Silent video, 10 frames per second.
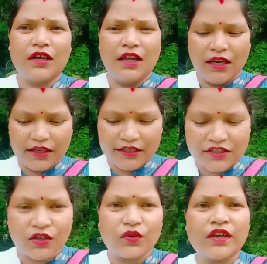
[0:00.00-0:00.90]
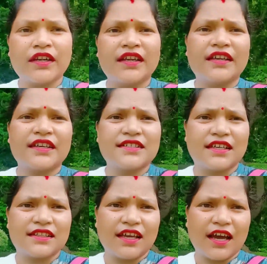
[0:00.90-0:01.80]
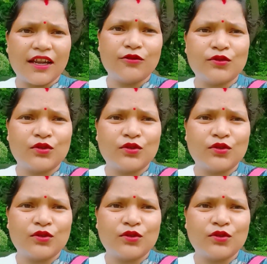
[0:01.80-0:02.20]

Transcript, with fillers: लेकिन ज़रूरी नहीं है कि संथाल हूँ